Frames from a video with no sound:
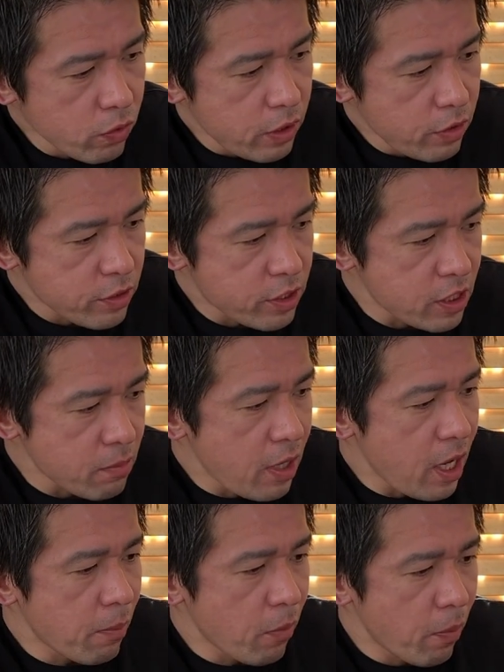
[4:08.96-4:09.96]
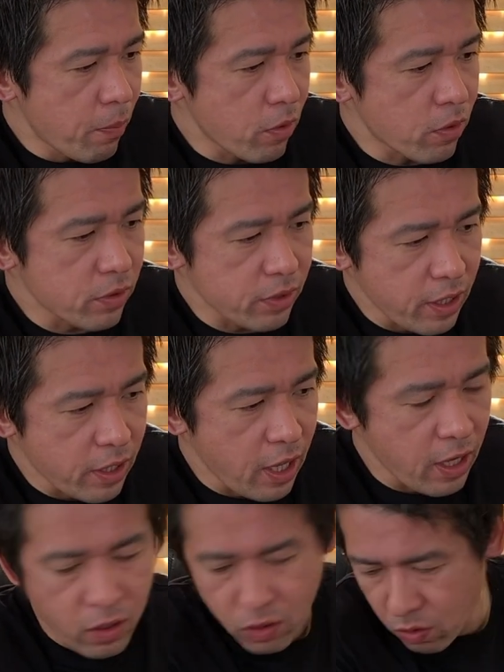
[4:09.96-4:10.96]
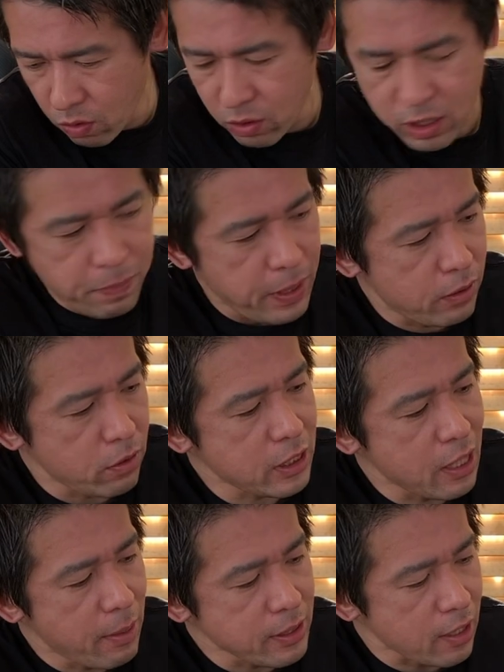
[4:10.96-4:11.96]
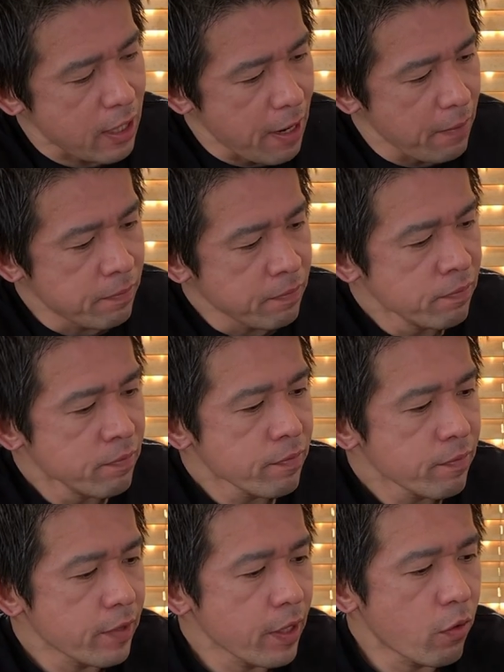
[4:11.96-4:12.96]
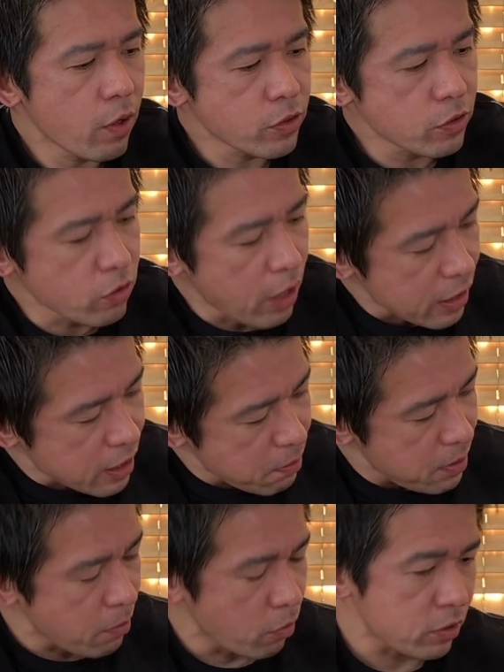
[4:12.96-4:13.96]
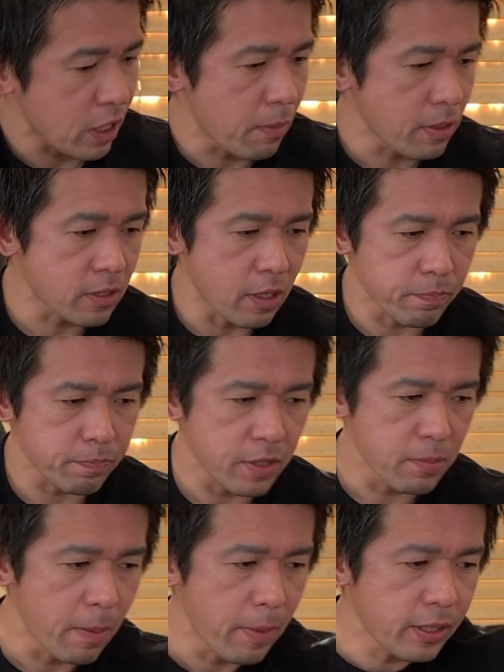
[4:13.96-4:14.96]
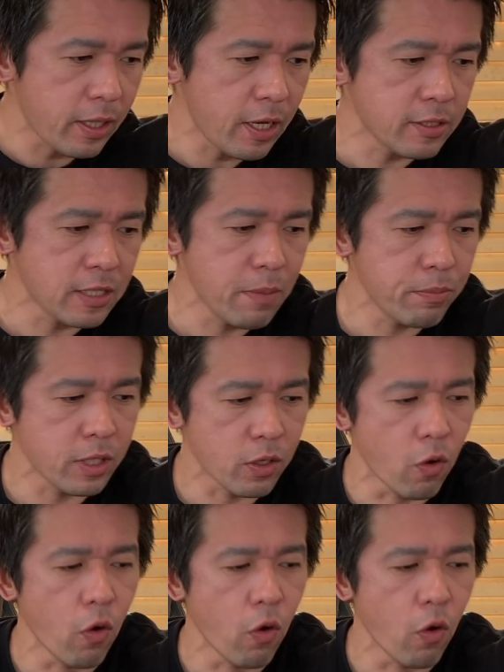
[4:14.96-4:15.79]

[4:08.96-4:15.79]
んでるシメイも僕ね結構リピートしてましたね。でこれちょっと空き瓶持ってきました。今までね全部でご